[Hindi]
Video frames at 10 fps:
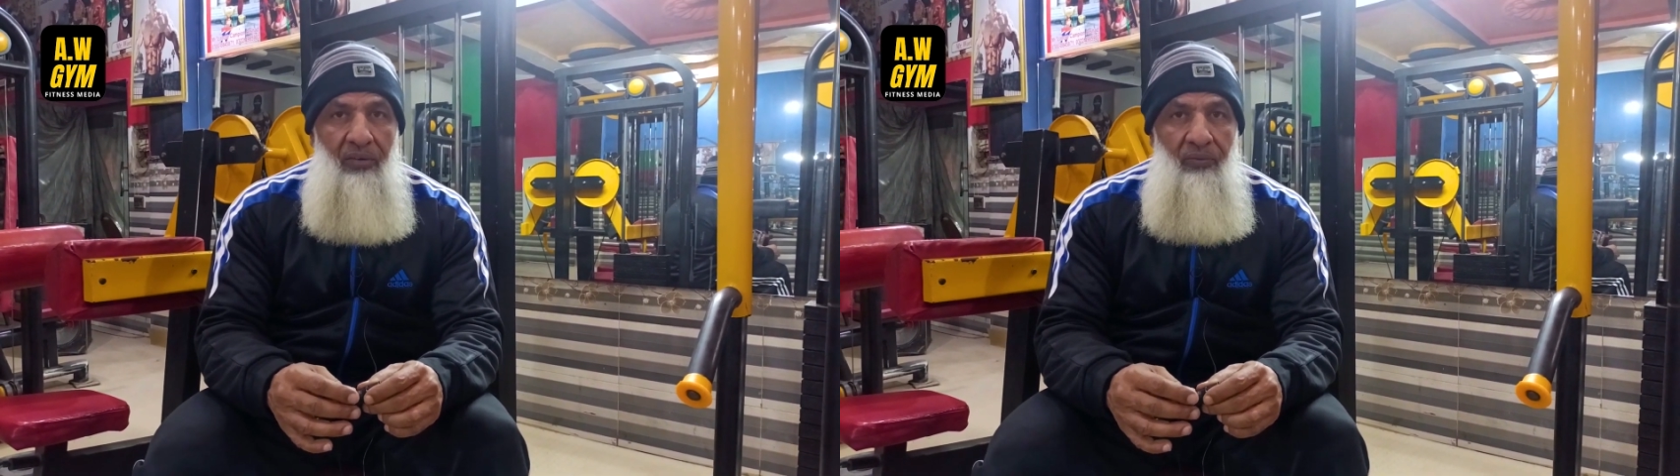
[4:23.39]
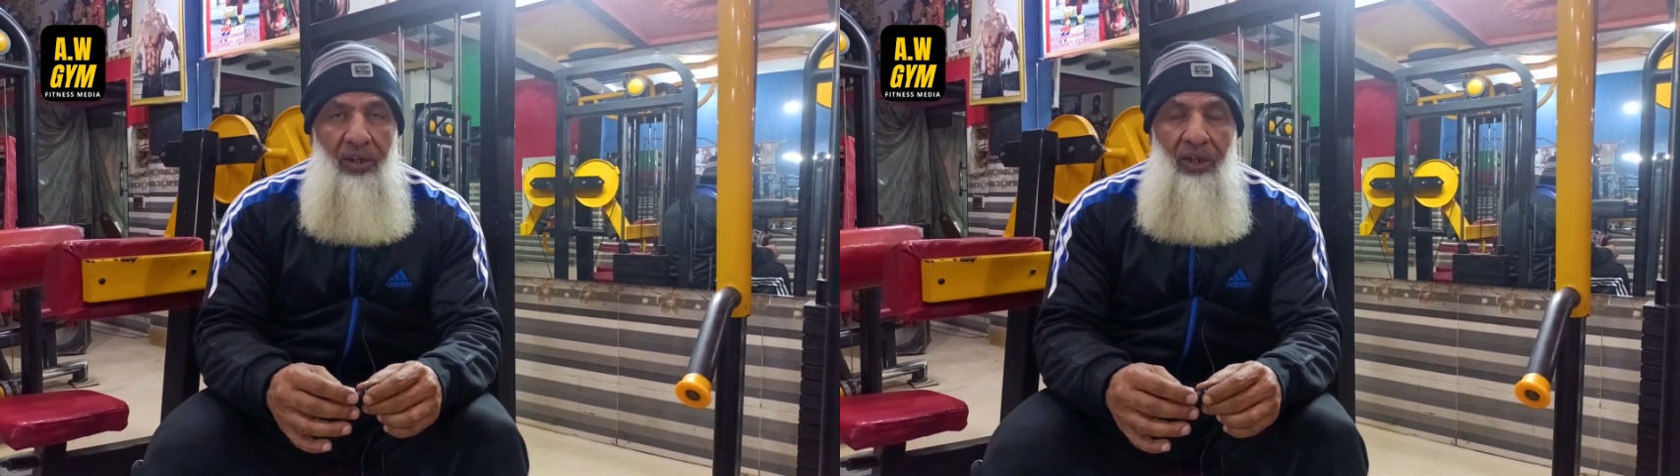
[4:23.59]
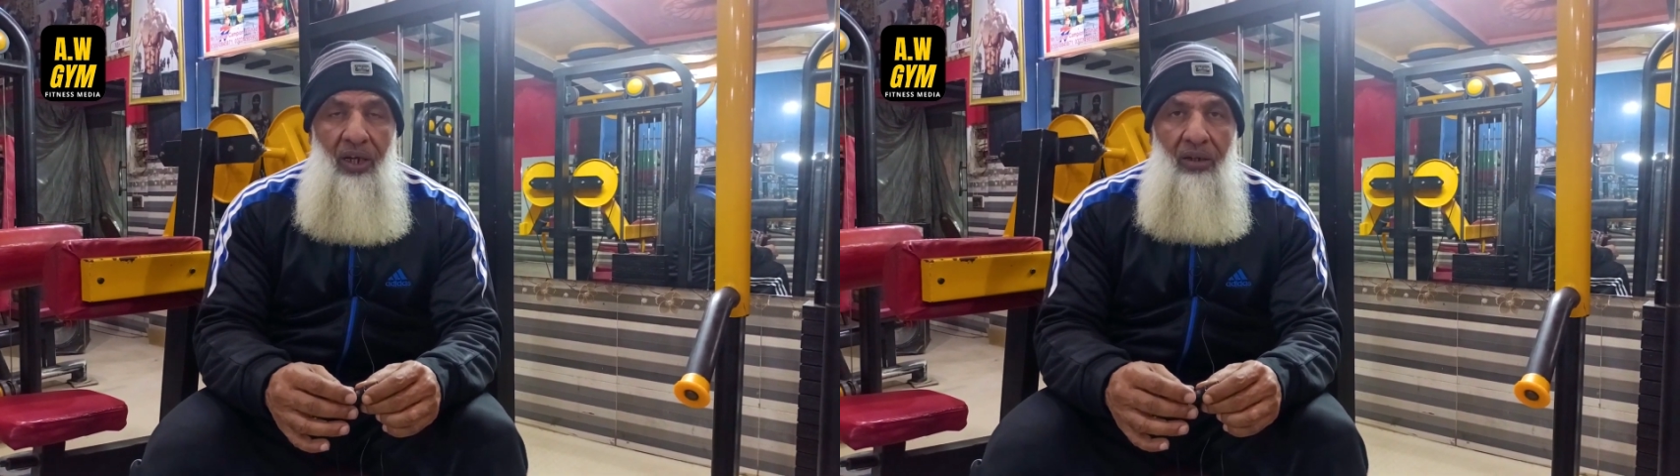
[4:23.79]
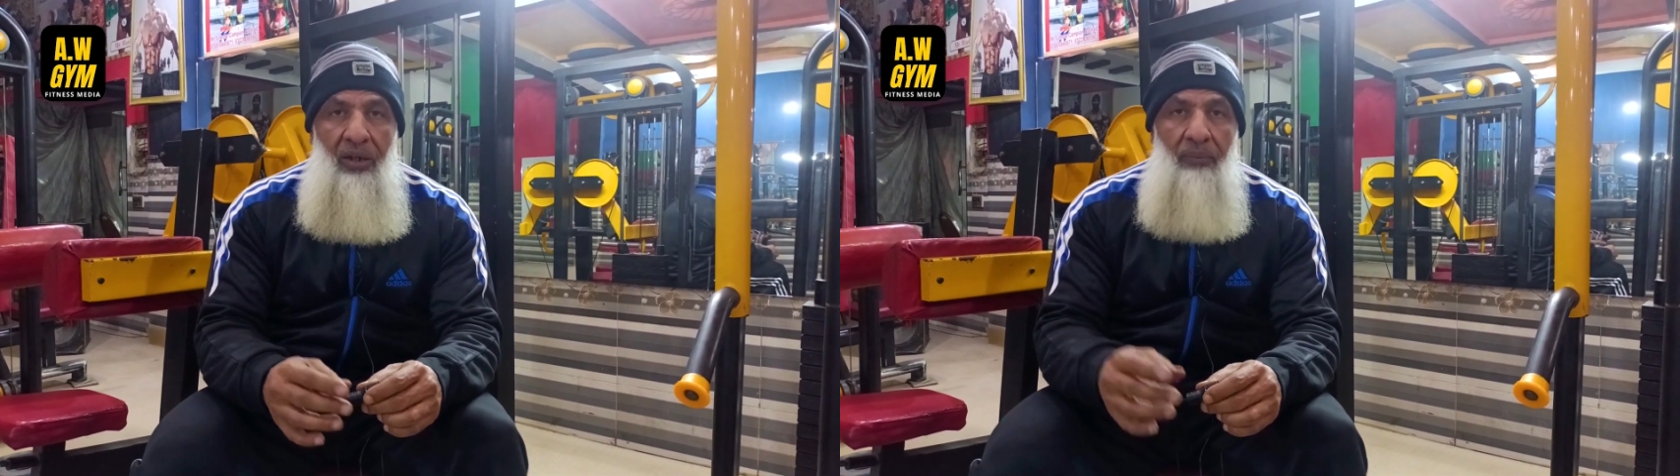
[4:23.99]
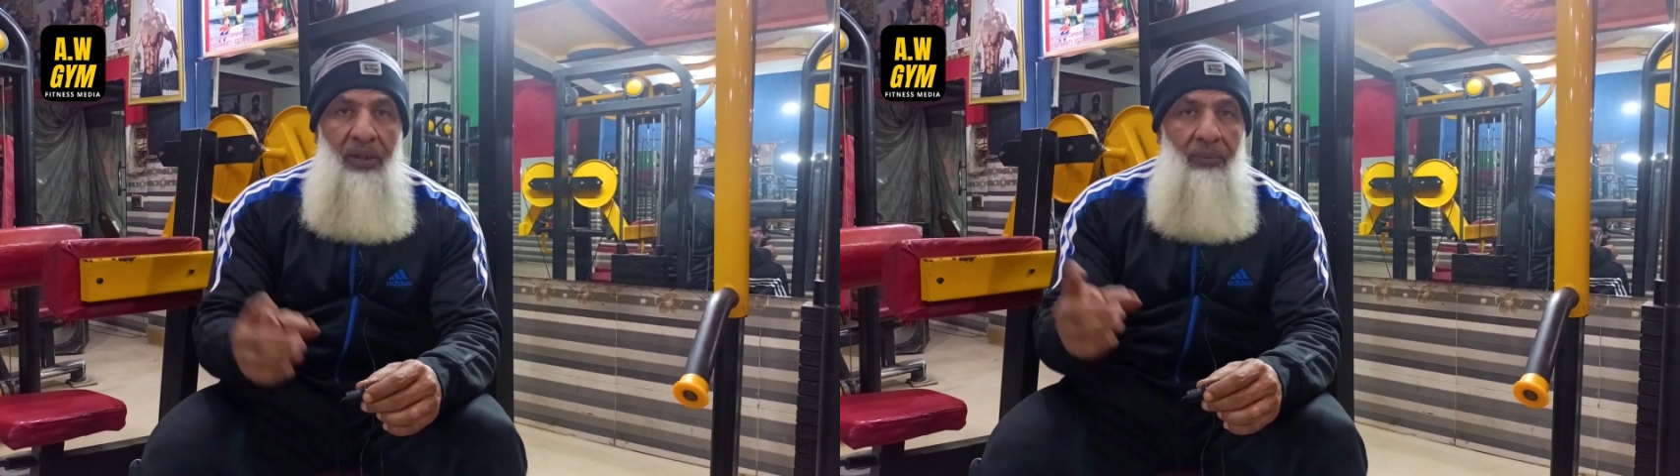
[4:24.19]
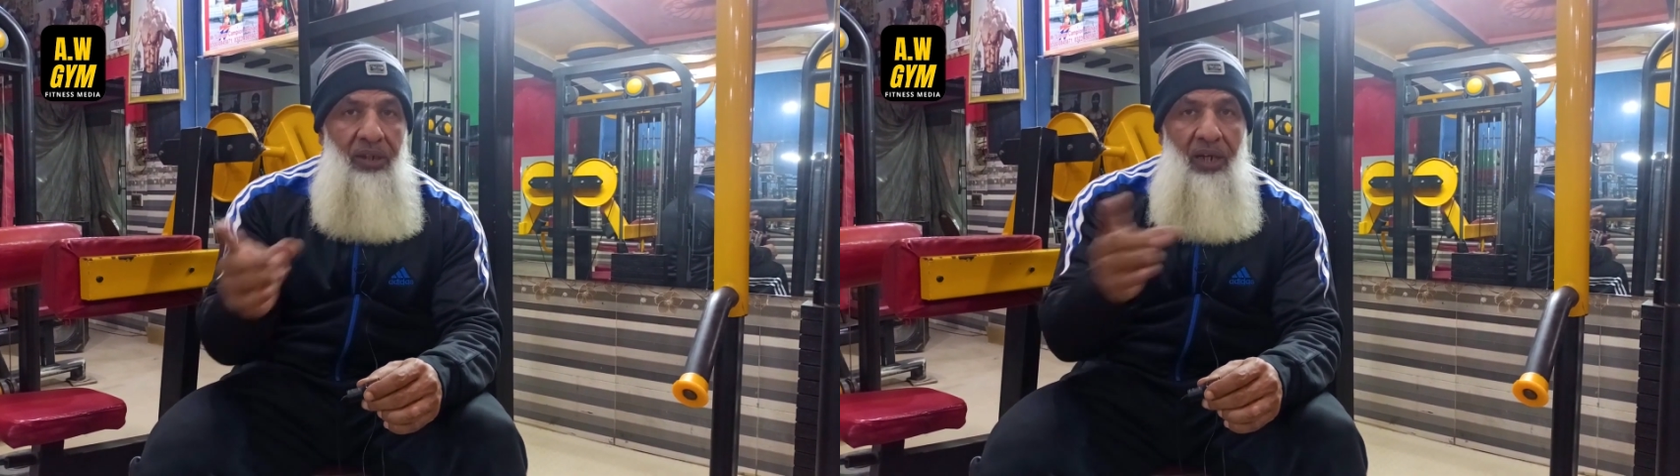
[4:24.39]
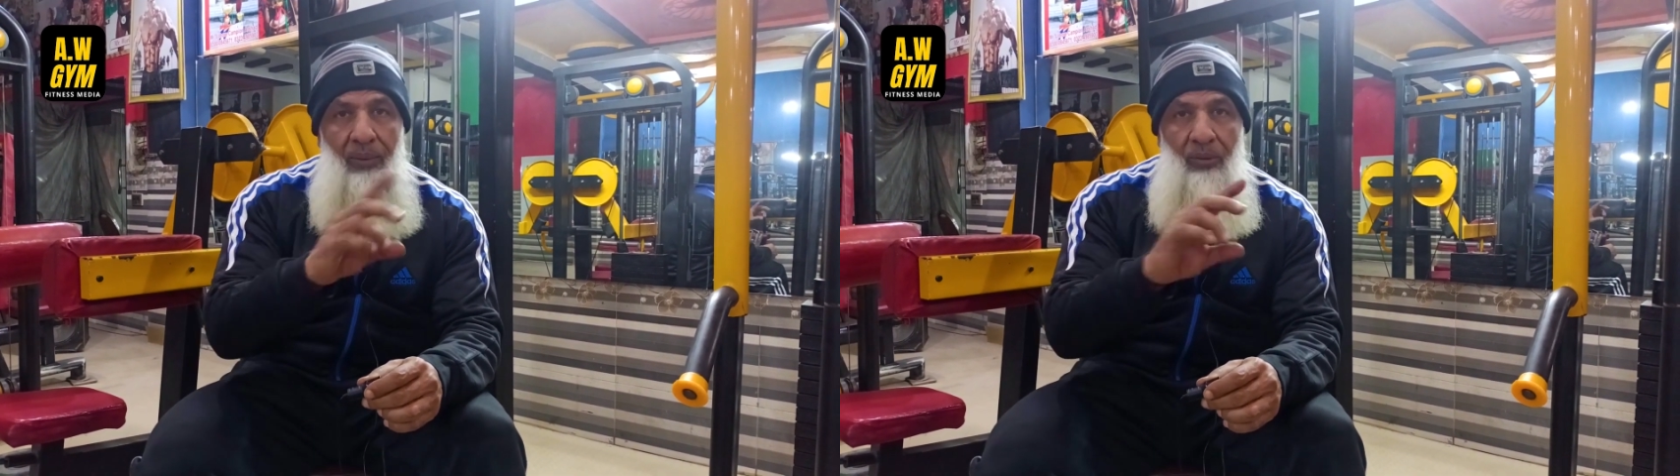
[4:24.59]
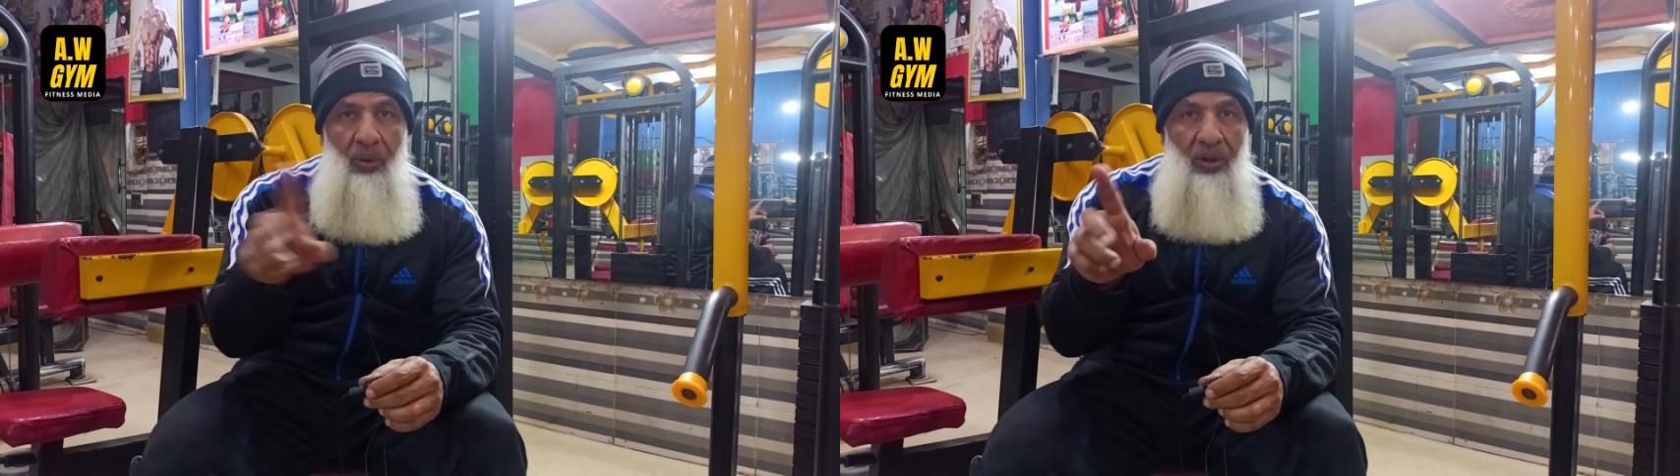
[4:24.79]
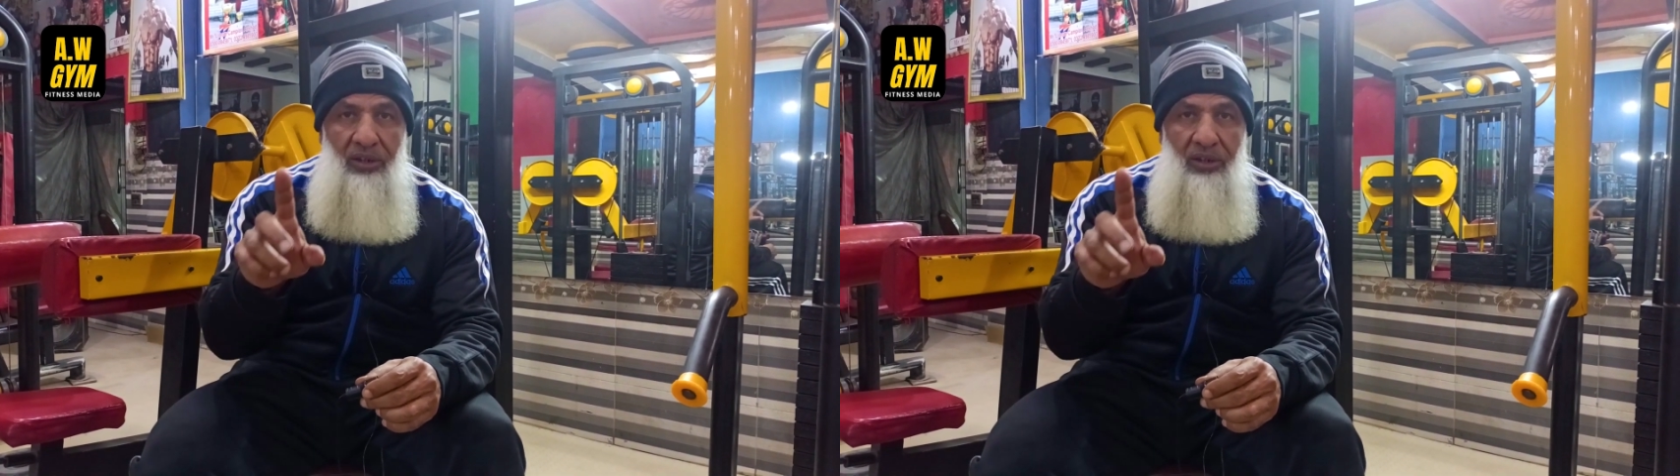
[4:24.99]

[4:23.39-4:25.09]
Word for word: वरना कभी भी आप लोग